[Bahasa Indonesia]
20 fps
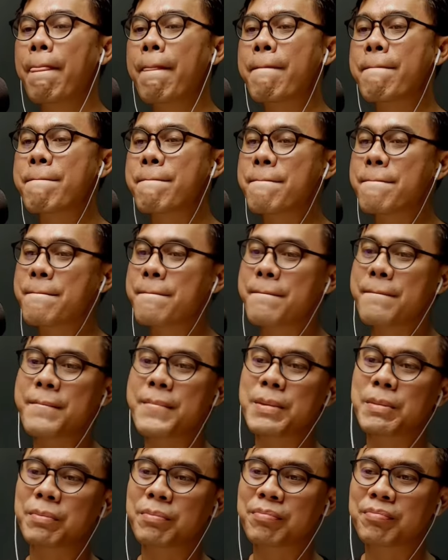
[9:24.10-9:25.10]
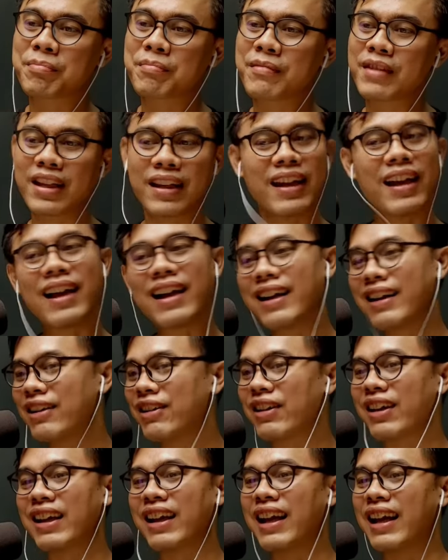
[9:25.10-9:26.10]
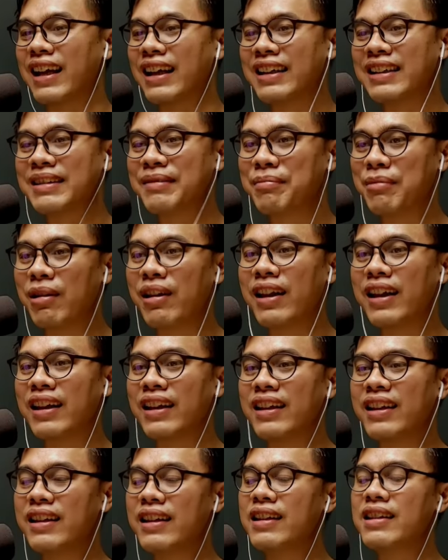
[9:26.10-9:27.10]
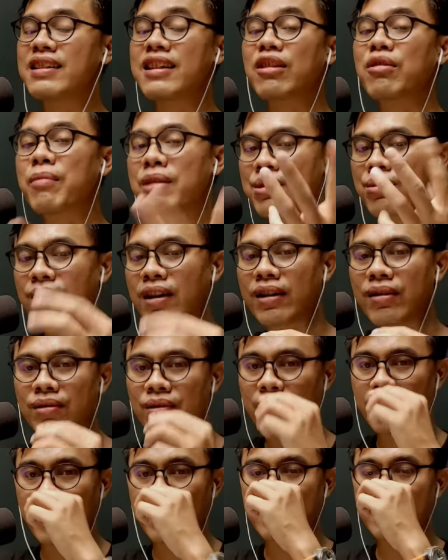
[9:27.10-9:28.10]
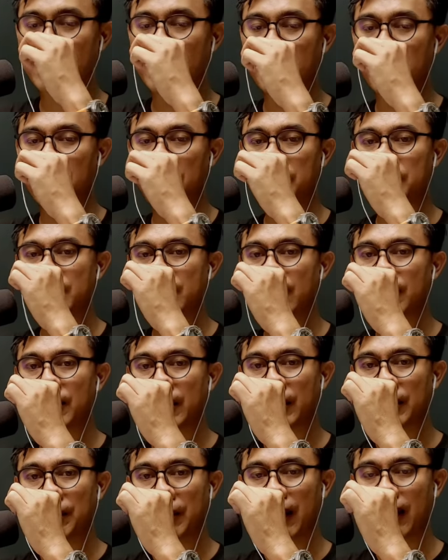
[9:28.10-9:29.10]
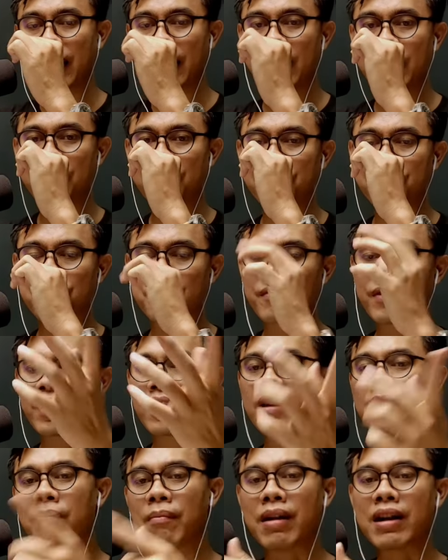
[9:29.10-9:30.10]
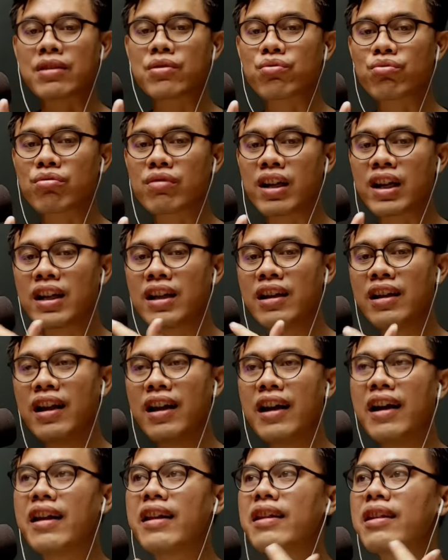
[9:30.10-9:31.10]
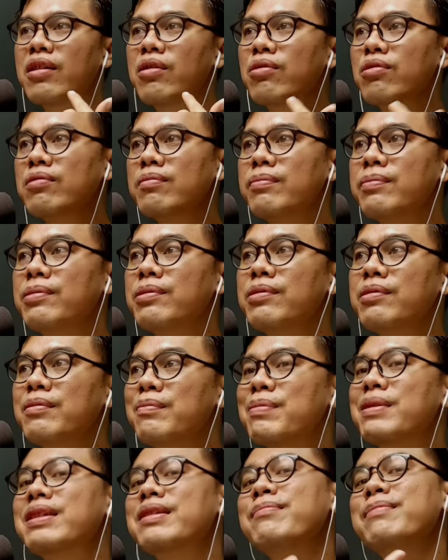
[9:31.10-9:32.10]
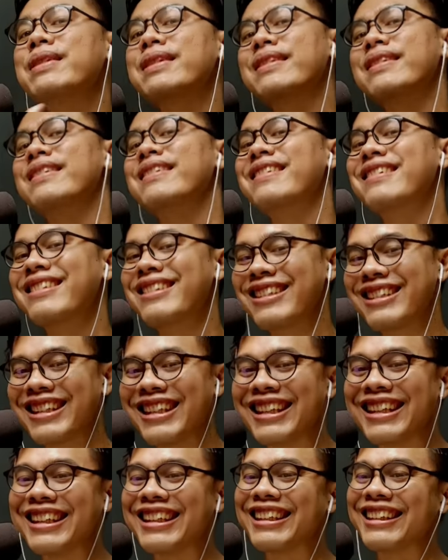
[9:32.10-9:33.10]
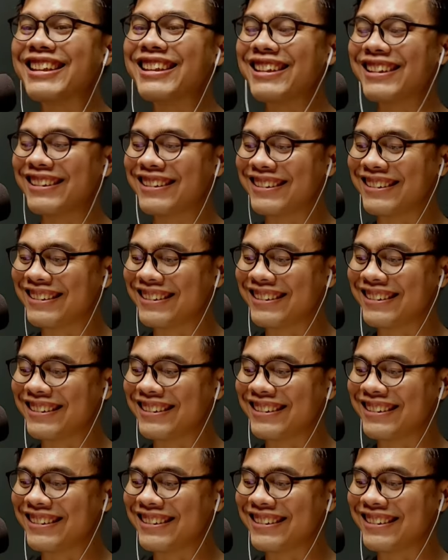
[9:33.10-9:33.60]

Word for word: Hmm, ya oke okay lah, boleh. Ini satu masukan untuk presiden mungkin bisa dipertimbangkan. Masukan dari kubu pesimis, gitu.